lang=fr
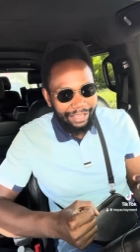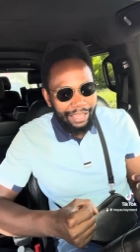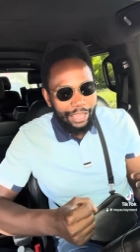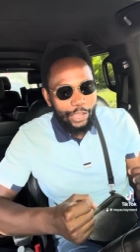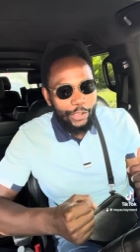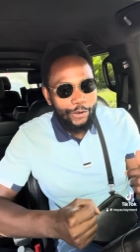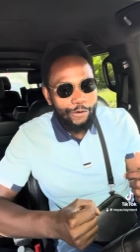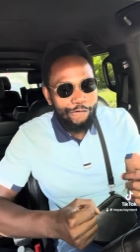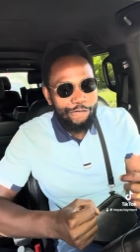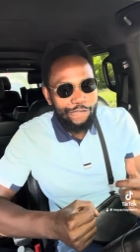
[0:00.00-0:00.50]

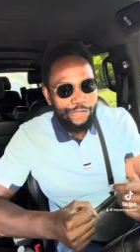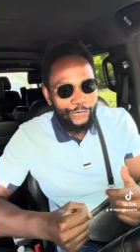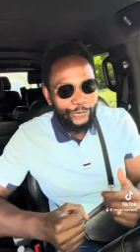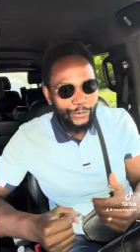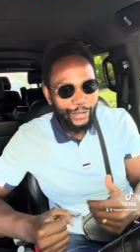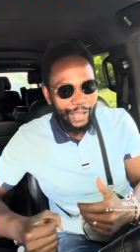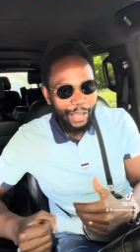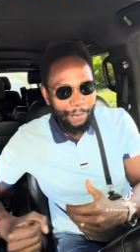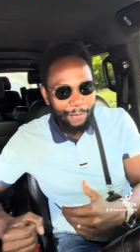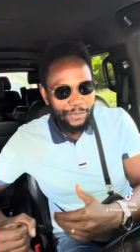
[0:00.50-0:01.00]
Et au
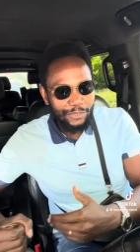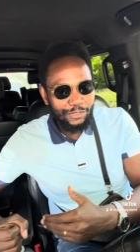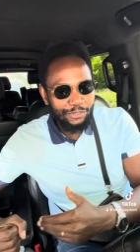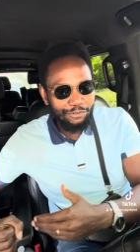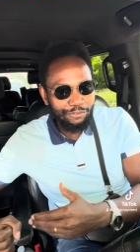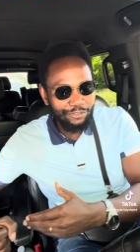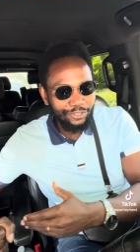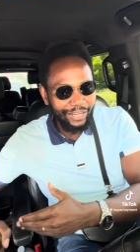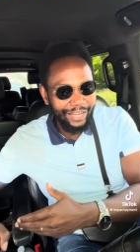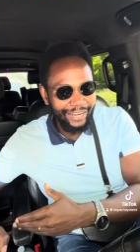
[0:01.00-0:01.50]
fur et à mesure,
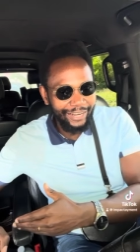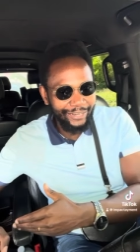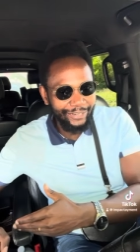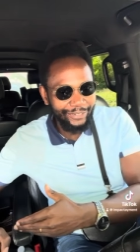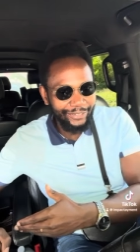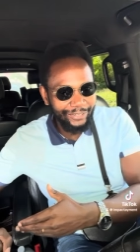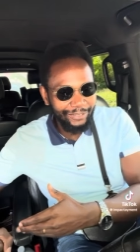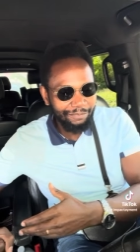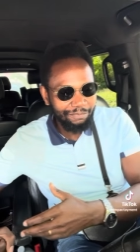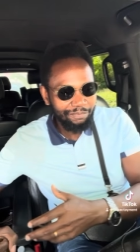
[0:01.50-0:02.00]
tu verras
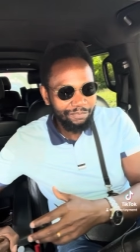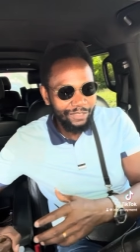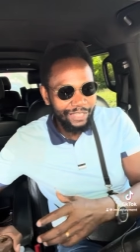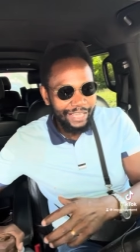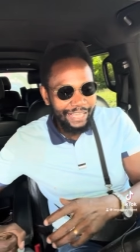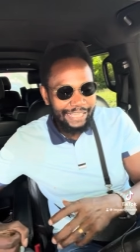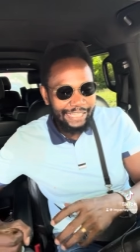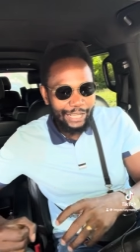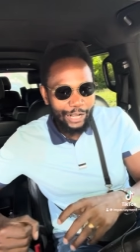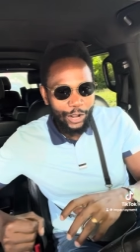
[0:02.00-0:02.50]
que
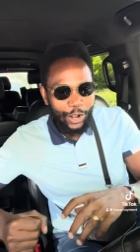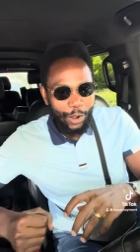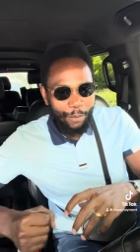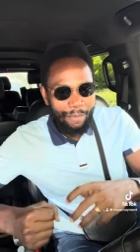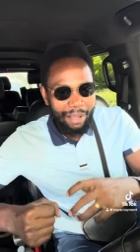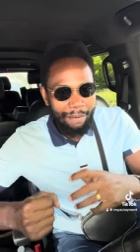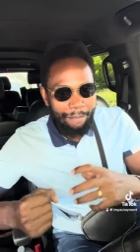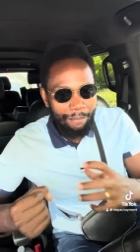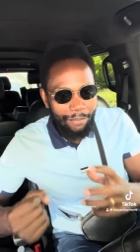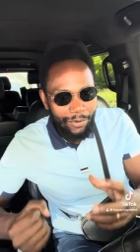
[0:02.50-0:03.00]
c'est comme
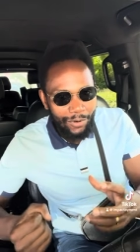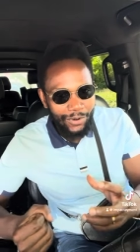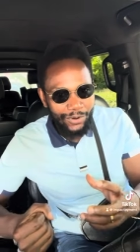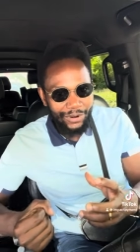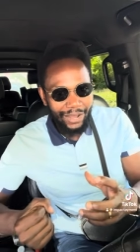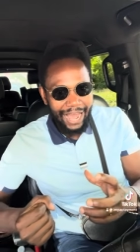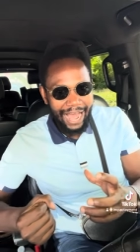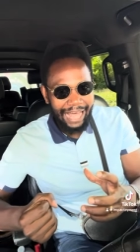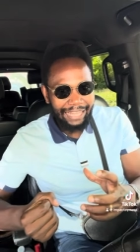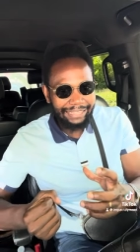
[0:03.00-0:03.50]
un moule
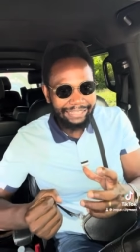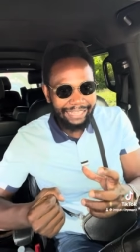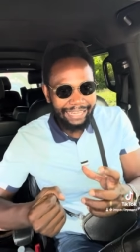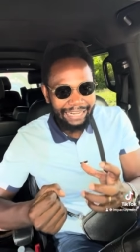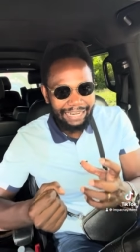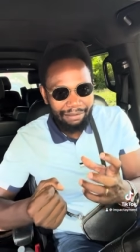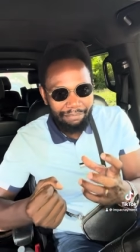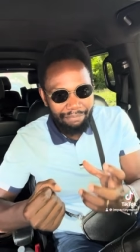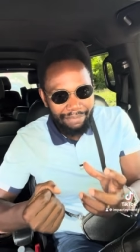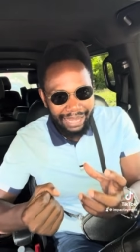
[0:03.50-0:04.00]
entre
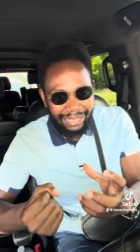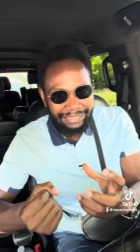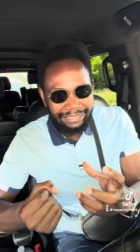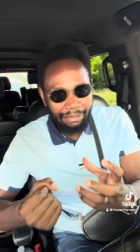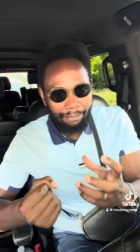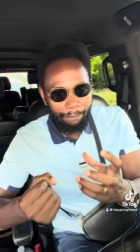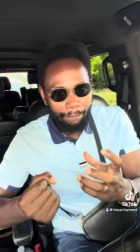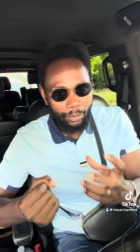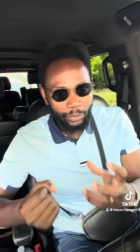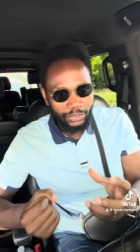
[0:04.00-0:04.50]
les mains
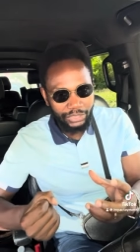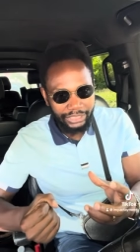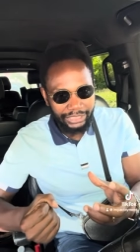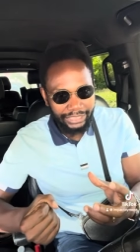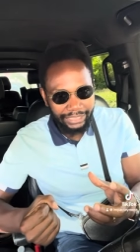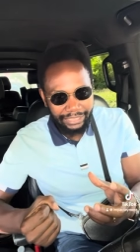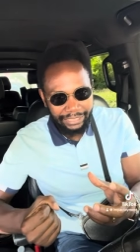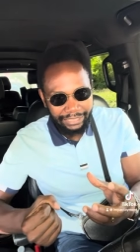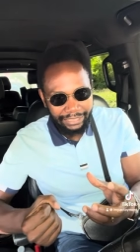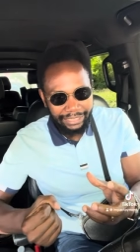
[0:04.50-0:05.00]
d'un
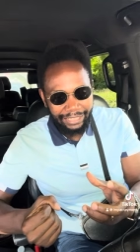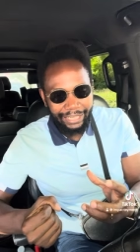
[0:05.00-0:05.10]
potier.